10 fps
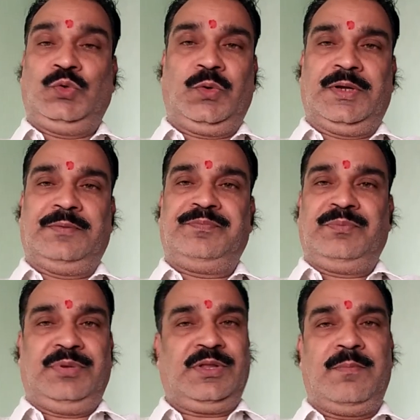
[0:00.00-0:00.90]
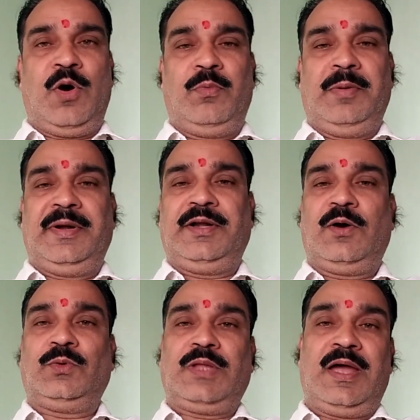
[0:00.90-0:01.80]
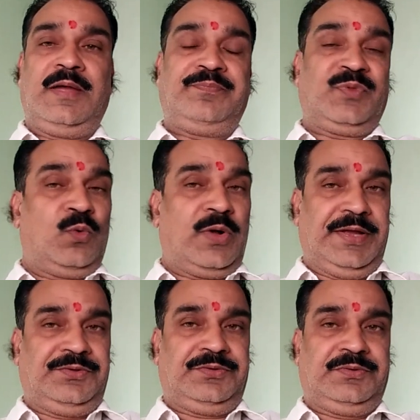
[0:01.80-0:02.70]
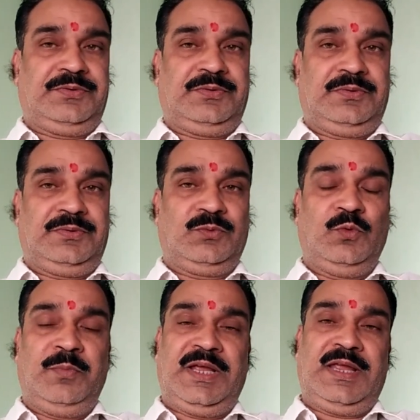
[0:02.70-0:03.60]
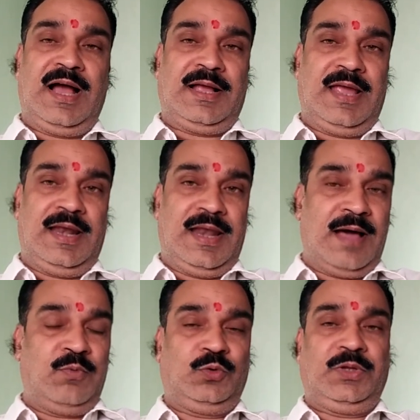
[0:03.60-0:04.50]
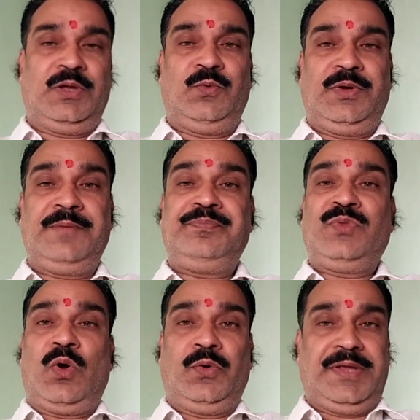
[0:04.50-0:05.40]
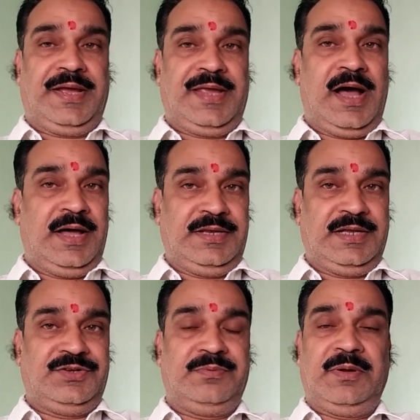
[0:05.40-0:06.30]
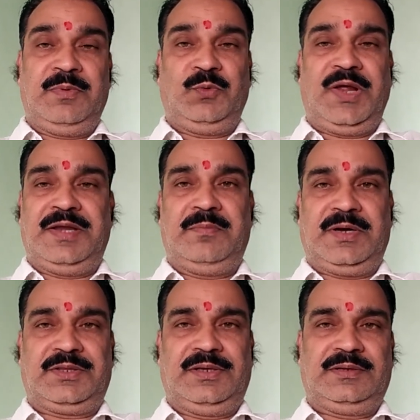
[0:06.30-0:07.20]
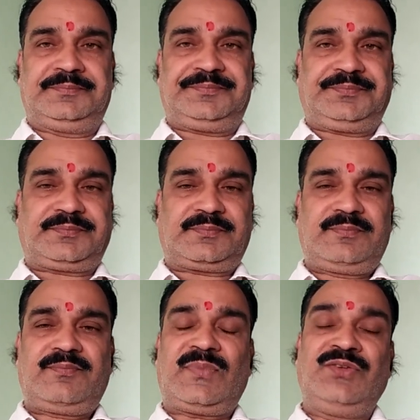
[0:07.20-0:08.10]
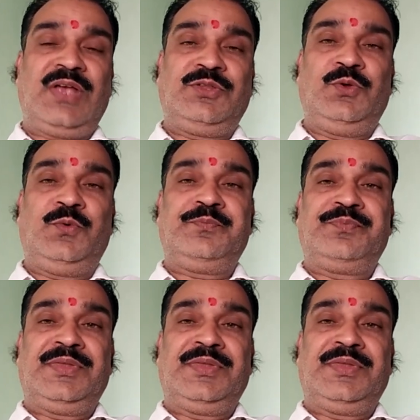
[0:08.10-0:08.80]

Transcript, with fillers: शुक्र प्रथम भाव में बैठा होता है वो कैसे उनमें क्या क्या लाभ होते हैं उन्हें और क्या क्या हानियाँ जीवन में उठानी पड़ती हैं साथियों